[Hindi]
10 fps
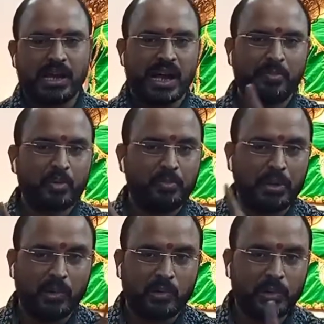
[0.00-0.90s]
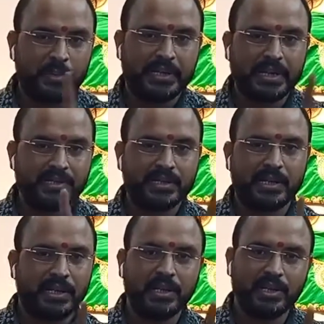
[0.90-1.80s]
आपको बिल्कुल भी टेंशन
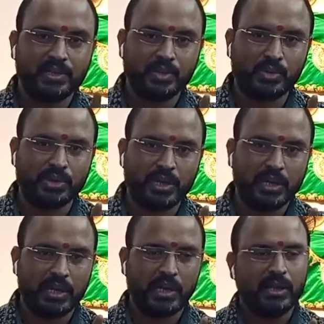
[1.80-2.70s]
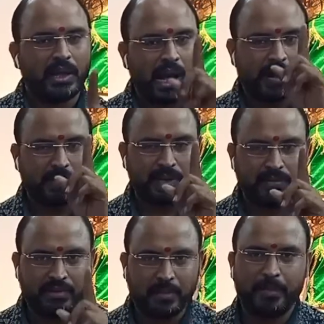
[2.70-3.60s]
लेने की जरूरत नहीं है आप खाली
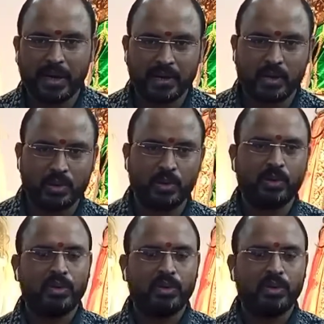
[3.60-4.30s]
व्यापार करो